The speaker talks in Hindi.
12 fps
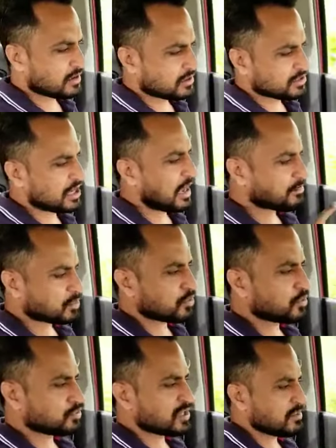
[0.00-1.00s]
शाम को
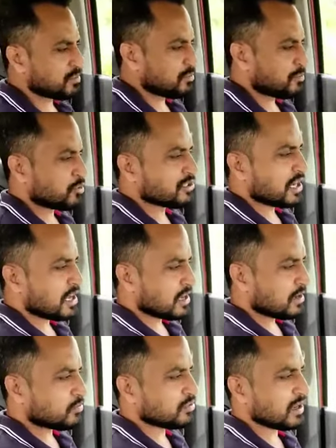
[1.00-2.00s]
उदयपुर पहुंचा
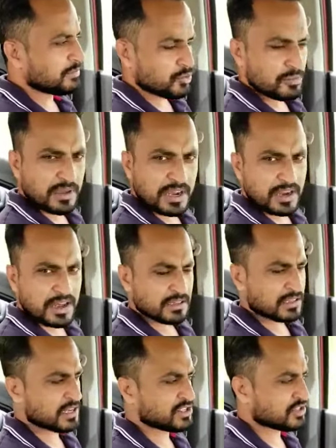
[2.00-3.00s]
उदयपुर मेरा रात
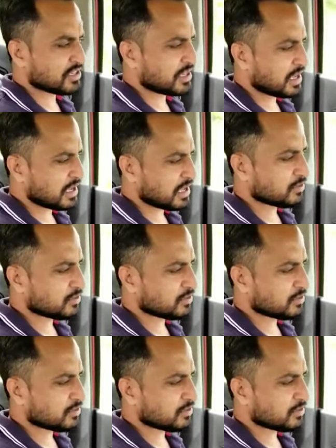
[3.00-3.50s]
का स्टे था